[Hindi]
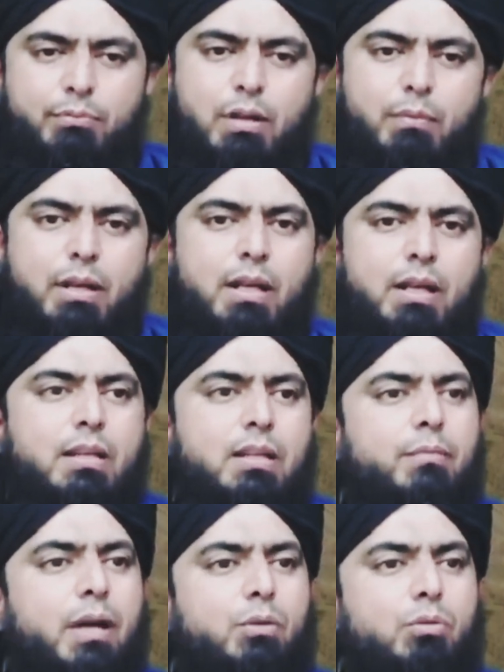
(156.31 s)
जब नबी ने कहा
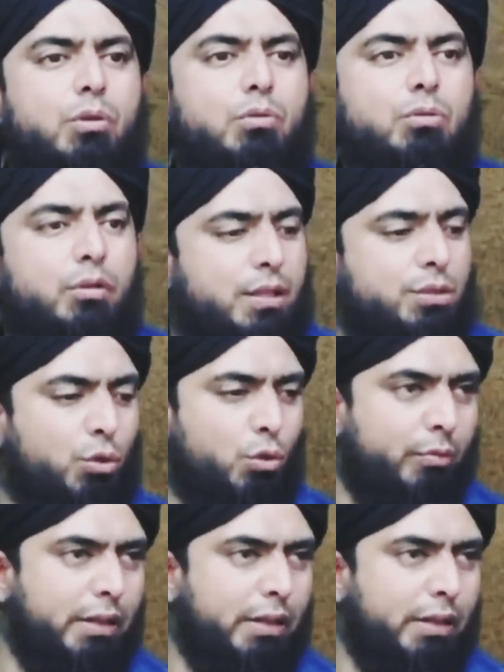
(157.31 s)
दिया मैं क्यों करूँ तो उनका चलो